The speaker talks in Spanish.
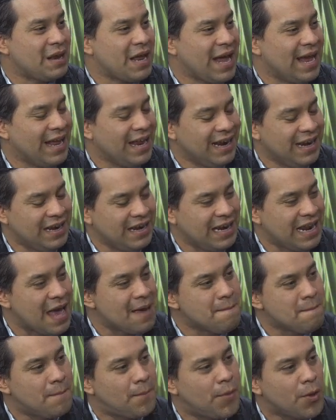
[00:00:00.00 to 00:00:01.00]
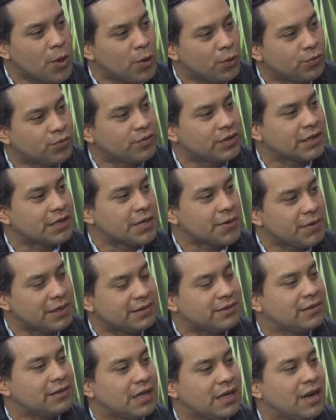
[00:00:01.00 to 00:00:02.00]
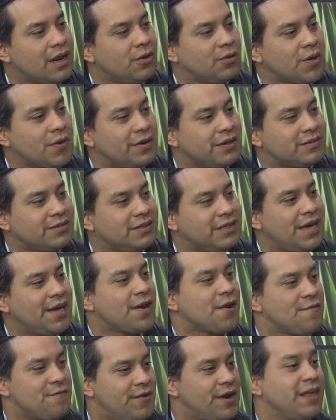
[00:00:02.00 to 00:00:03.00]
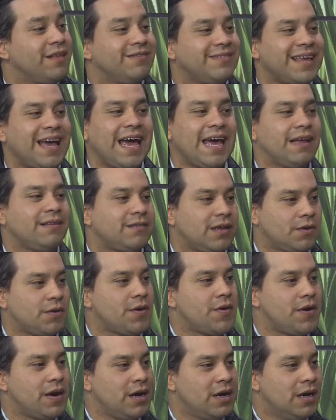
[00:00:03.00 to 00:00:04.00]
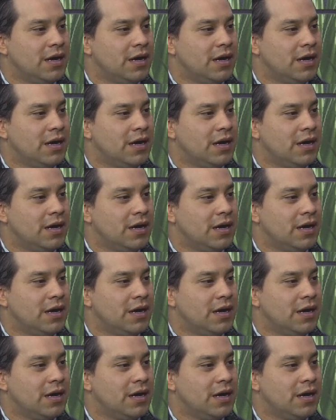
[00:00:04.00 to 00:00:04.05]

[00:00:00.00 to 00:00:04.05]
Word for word: la impronta que va a tener la universidad referente a esta nueva